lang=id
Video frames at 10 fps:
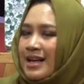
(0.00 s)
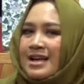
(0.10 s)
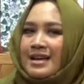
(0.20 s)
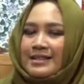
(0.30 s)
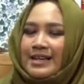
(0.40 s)

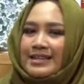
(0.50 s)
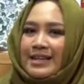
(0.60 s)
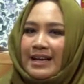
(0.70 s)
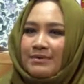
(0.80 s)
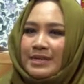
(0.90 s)
Yeah. Senang
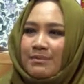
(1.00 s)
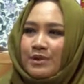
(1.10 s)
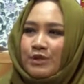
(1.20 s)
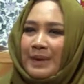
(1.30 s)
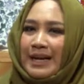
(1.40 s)
sekali bisa
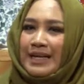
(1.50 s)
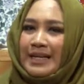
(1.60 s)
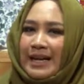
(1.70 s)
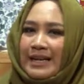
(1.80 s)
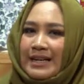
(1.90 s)
berjumpa lagi
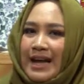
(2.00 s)
dengan